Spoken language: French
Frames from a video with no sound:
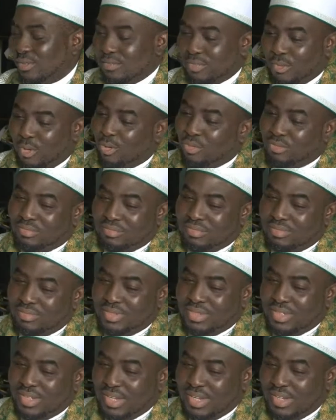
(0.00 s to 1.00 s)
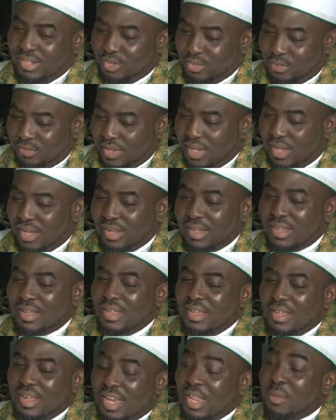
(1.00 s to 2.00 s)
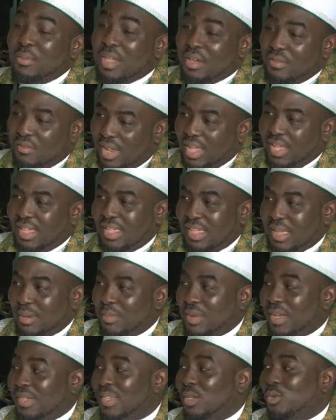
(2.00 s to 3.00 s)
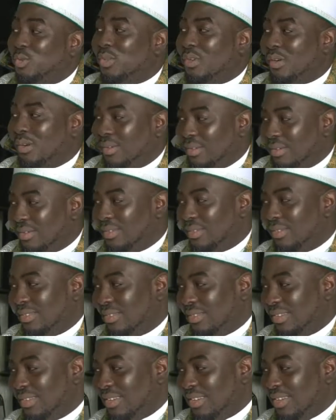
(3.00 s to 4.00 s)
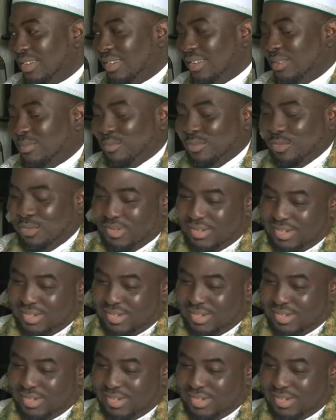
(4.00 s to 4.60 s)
Bon, il se fait... Il est bien vrai qu'il n'y a pas assez du temps. Pour,